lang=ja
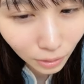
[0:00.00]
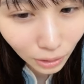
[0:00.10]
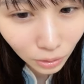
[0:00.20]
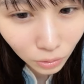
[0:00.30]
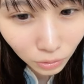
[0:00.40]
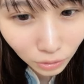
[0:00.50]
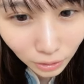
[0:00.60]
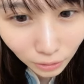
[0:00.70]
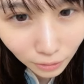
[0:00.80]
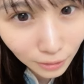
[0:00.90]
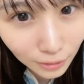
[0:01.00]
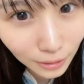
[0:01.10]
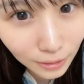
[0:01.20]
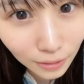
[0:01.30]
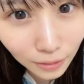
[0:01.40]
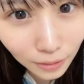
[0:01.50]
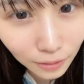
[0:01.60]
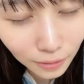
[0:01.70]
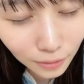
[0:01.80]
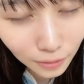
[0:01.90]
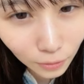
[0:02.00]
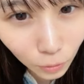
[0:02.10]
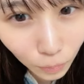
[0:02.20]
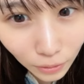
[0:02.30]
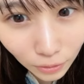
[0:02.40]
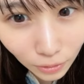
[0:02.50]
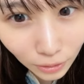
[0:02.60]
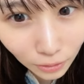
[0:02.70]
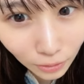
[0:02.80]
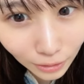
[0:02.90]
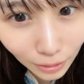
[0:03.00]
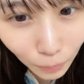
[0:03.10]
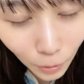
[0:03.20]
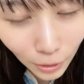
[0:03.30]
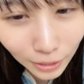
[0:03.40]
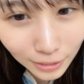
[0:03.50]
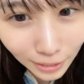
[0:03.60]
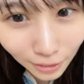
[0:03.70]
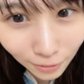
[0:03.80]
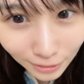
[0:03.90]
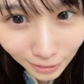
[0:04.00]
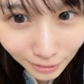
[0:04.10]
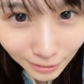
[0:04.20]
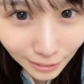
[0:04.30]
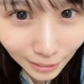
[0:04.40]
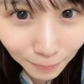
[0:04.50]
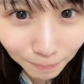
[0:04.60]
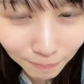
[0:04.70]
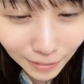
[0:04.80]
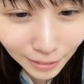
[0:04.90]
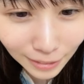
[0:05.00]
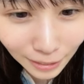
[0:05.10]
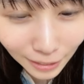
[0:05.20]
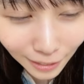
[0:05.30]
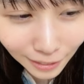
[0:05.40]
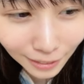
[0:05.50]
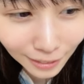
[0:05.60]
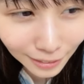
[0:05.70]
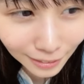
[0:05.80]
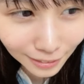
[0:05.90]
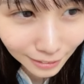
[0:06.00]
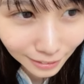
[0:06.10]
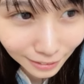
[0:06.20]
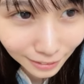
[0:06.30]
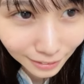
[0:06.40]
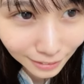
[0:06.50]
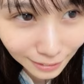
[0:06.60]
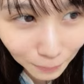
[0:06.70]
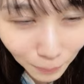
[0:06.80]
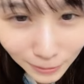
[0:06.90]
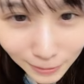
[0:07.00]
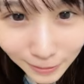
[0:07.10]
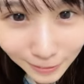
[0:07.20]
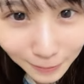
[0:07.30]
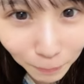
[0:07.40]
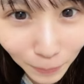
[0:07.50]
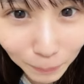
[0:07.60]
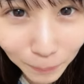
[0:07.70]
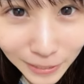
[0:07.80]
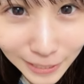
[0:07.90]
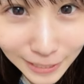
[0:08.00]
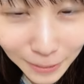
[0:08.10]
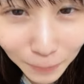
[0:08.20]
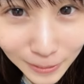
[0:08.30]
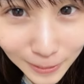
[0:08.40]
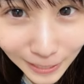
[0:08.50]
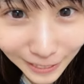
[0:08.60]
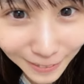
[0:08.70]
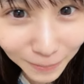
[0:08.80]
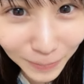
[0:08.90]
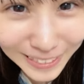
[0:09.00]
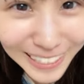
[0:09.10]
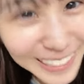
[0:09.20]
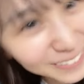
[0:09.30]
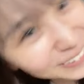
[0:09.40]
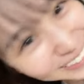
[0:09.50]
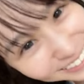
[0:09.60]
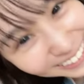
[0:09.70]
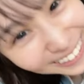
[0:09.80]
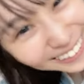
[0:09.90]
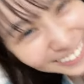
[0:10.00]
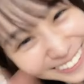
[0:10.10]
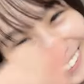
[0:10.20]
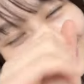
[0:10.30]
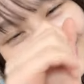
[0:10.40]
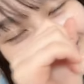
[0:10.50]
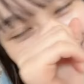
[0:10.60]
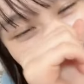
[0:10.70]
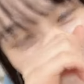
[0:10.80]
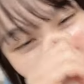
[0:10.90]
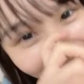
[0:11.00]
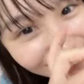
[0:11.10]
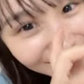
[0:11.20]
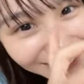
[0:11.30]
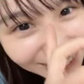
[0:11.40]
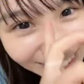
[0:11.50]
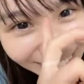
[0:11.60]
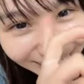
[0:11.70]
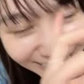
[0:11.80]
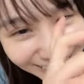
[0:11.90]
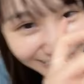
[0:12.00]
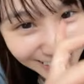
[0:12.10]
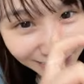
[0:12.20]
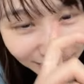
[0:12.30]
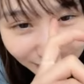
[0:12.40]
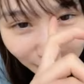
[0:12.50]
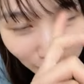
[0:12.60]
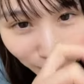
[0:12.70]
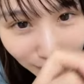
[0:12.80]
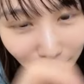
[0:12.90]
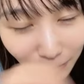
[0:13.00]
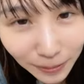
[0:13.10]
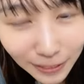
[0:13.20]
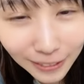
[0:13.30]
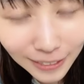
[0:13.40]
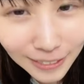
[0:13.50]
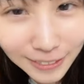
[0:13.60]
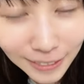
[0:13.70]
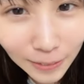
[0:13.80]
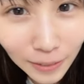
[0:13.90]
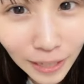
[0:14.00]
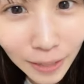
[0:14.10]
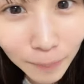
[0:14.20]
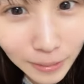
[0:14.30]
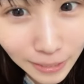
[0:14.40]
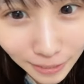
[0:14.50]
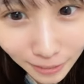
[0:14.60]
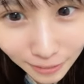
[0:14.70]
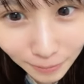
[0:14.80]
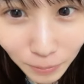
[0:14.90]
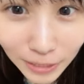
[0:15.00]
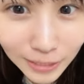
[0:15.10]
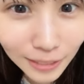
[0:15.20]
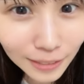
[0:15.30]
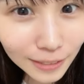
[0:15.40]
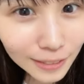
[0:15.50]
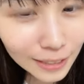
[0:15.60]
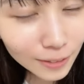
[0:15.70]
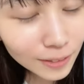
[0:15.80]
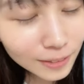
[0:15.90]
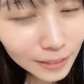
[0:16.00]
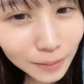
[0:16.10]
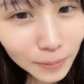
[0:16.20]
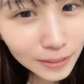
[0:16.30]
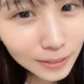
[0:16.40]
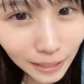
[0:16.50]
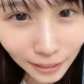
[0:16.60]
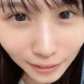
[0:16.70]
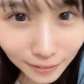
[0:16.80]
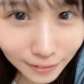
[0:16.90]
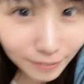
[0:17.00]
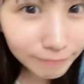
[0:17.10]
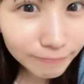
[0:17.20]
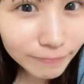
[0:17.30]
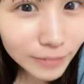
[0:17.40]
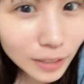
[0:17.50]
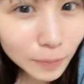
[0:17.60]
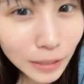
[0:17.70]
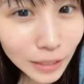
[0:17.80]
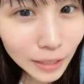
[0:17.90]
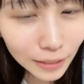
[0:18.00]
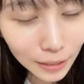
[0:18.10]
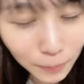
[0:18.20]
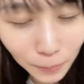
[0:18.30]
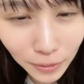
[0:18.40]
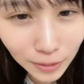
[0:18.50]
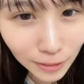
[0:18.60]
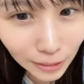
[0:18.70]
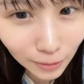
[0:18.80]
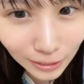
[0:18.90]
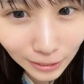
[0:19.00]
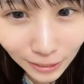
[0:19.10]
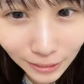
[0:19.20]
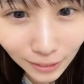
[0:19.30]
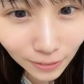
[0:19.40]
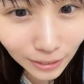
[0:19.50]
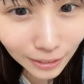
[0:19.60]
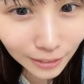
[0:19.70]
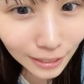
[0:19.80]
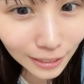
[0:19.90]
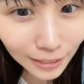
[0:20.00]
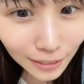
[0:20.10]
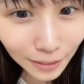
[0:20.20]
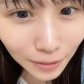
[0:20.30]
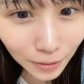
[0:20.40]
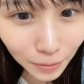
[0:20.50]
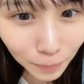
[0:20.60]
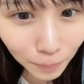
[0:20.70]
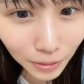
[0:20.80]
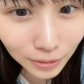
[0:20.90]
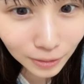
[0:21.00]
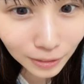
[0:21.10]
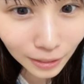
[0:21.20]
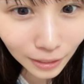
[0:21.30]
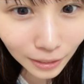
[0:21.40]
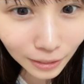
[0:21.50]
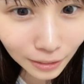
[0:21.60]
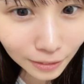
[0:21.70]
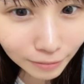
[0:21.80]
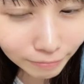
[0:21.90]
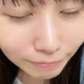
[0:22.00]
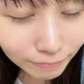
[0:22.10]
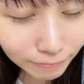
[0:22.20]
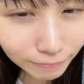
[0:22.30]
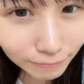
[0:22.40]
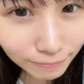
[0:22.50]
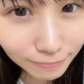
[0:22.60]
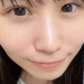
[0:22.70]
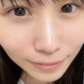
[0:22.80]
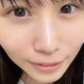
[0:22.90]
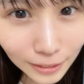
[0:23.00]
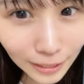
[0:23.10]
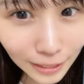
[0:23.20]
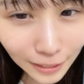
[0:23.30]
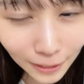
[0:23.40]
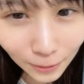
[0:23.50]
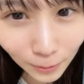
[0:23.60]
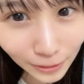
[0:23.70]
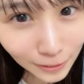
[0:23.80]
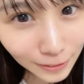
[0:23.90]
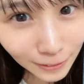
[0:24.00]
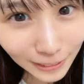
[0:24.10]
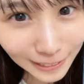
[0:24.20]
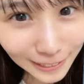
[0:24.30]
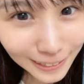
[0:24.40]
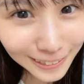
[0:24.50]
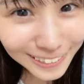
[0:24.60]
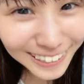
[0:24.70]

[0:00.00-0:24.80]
あの送ってくださいぜひコメント欄とかにでもぜひ拡散してなんかバズるバ目指せバズれ目指せバズれきちゃんのやつみたい1億人にバズれみたいな感じだけど目指せ目指せ TikTok でバズれね今バズりの時代なのでバズって何がどうなるか分かんない